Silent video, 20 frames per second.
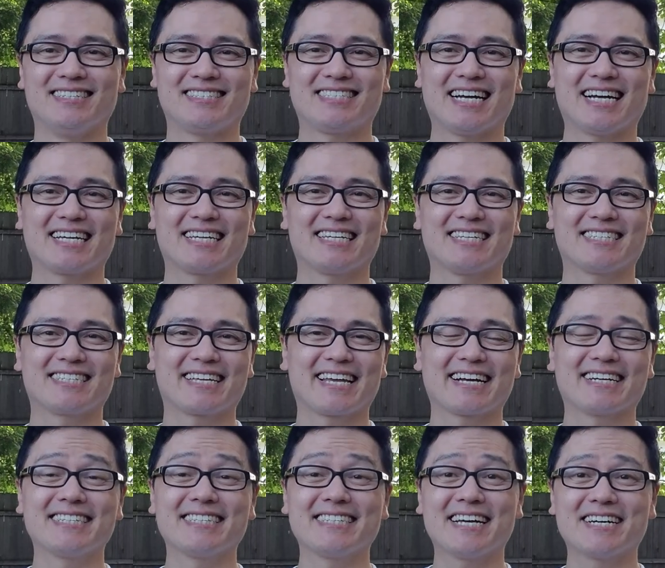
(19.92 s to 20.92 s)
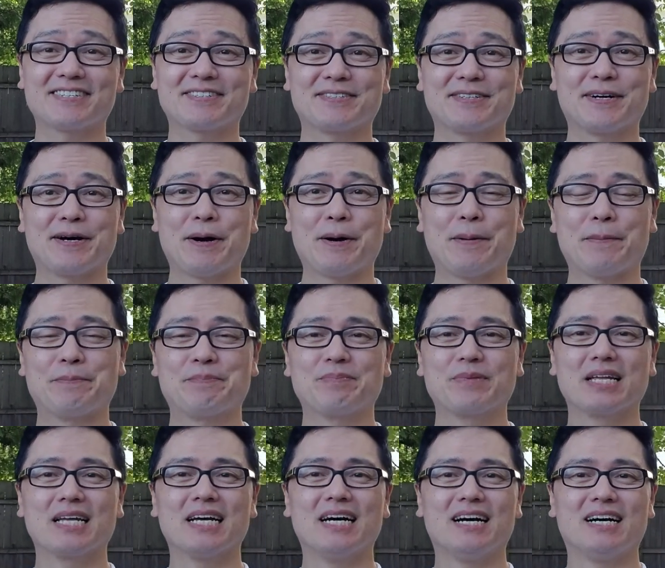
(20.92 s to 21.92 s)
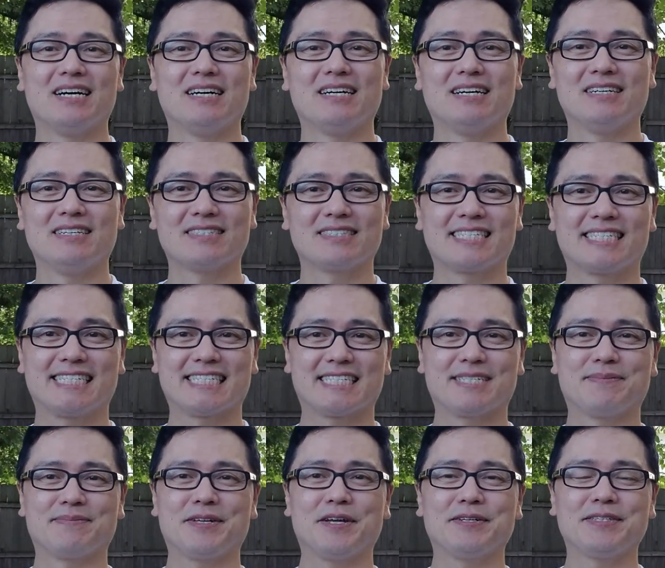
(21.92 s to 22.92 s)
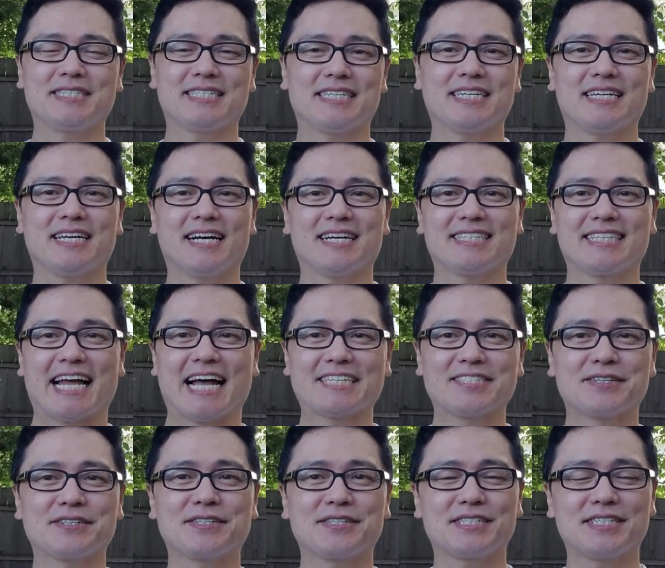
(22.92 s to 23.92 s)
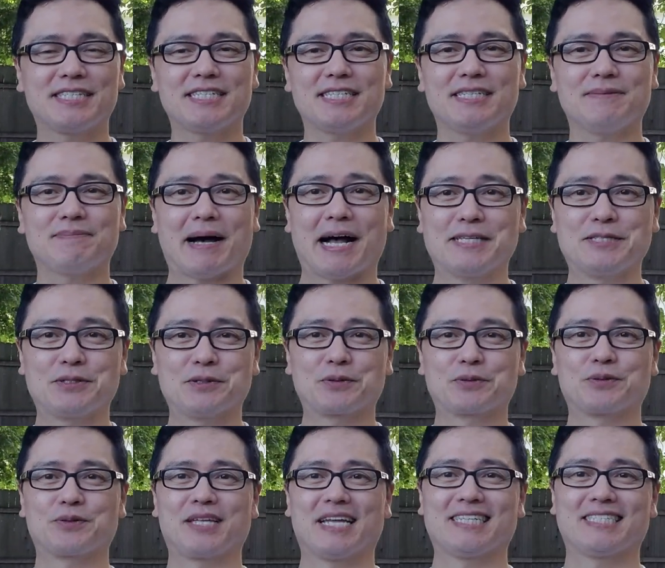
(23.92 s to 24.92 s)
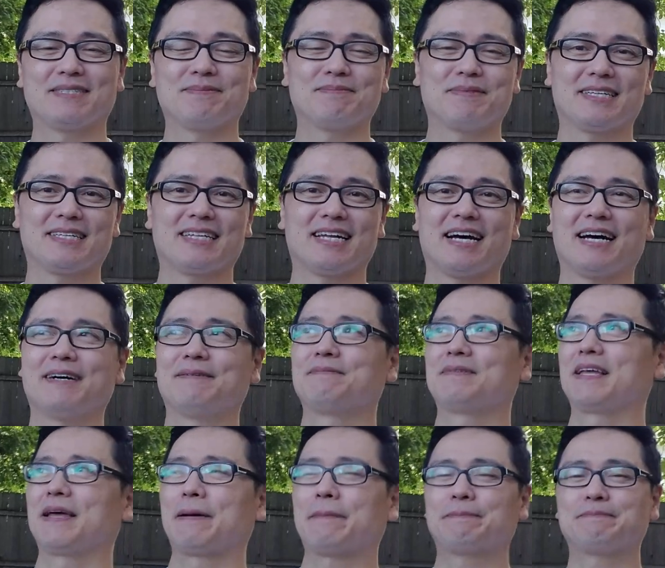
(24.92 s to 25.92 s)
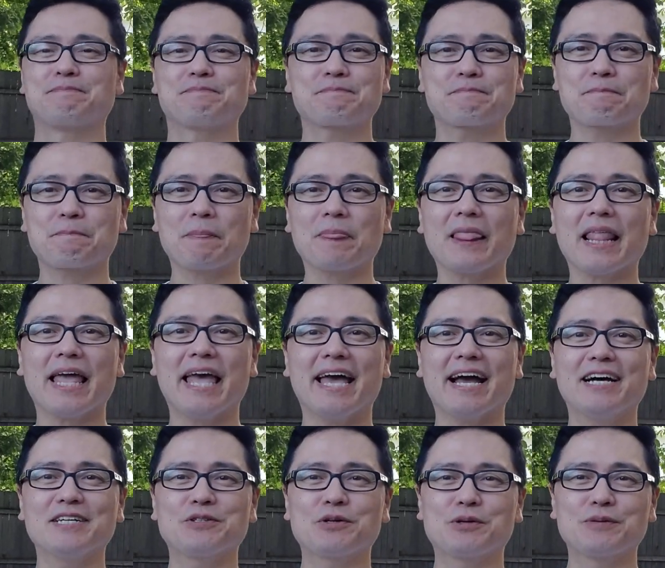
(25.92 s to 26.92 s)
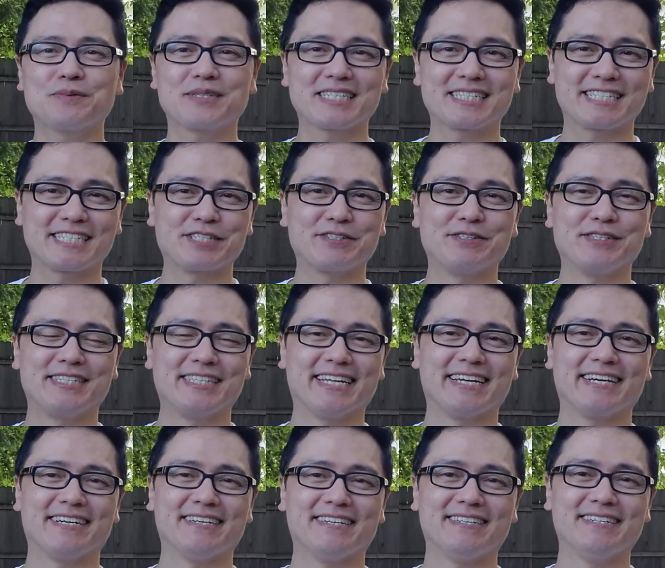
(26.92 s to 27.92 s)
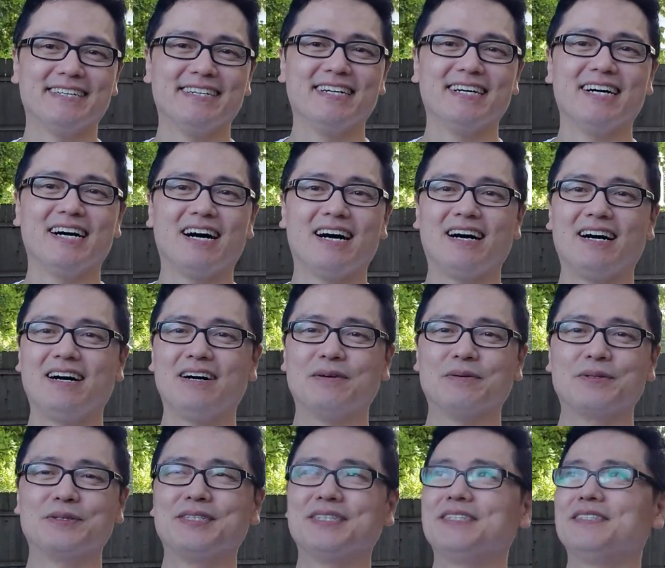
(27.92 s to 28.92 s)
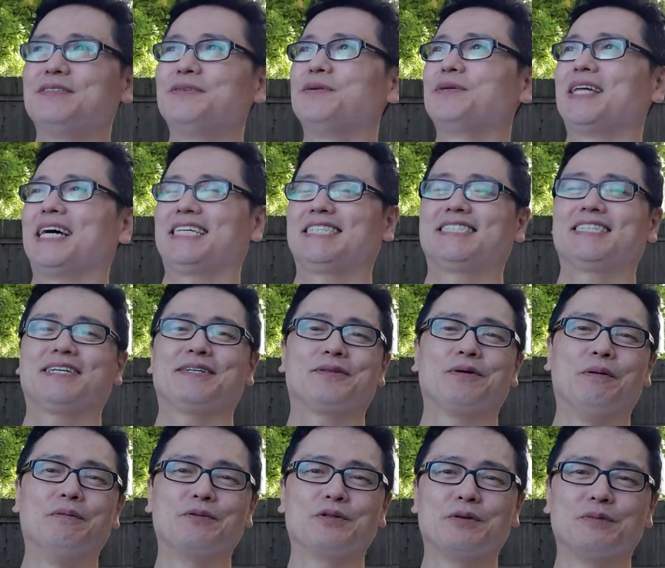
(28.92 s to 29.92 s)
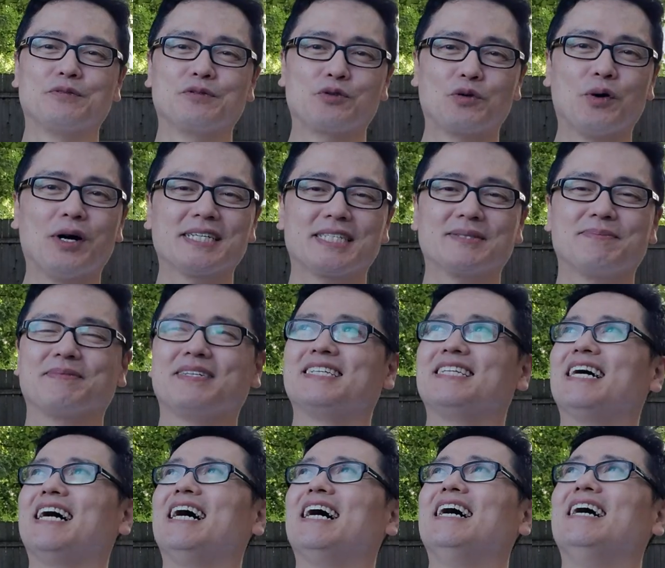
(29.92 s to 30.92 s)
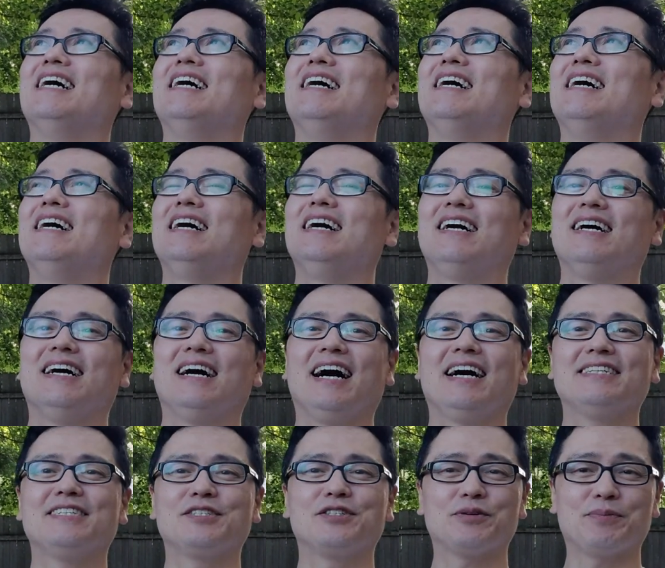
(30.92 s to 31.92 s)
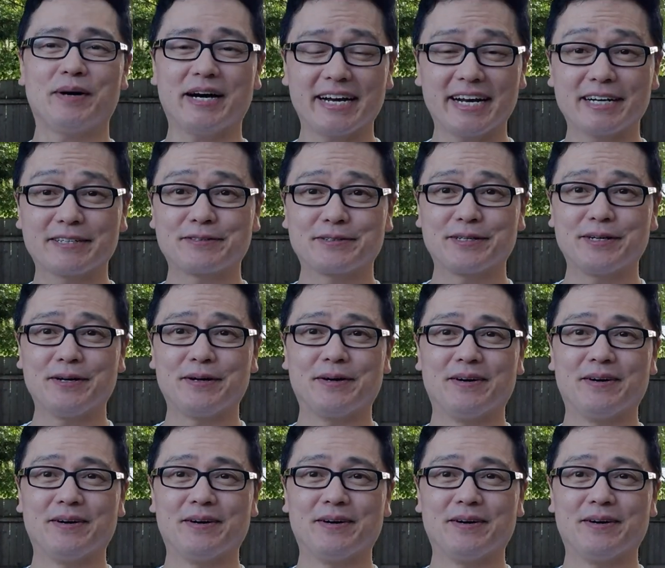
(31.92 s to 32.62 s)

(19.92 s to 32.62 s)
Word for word: 장이 이렇게 끝났고요 어, 지금 현재 한 5시 반 정도 됐습니다 예. 해가 조금씩 지고 있네요. 아, 오늘도 날씨가 너무너무 좋았습니다. 아, 하늘도 파랗고요.